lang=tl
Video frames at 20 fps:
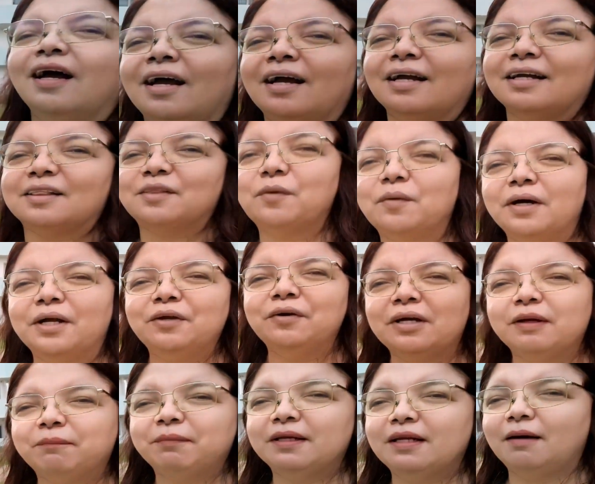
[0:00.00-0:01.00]
Ito ngayong
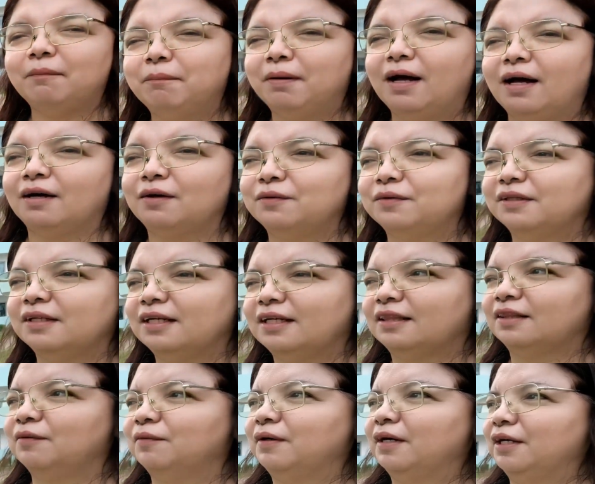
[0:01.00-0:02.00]
ibinaba ko
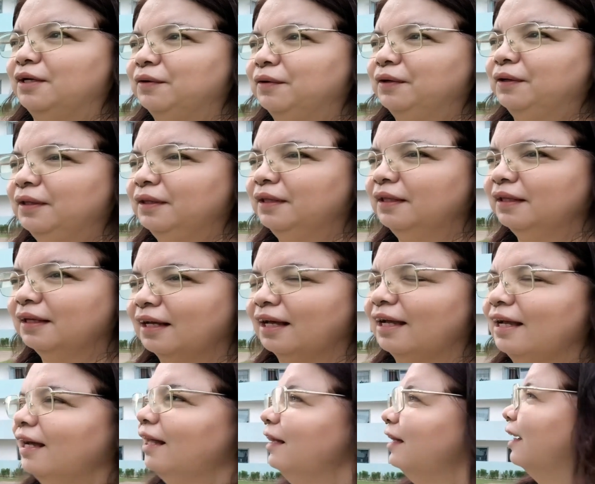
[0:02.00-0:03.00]
dito ngayon.
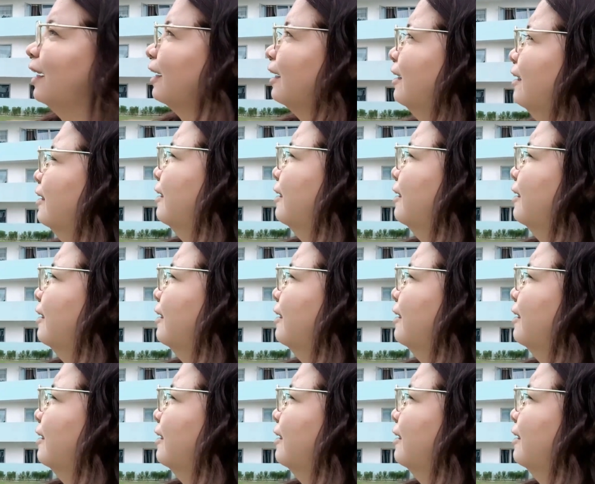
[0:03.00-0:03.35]
Kaya lang,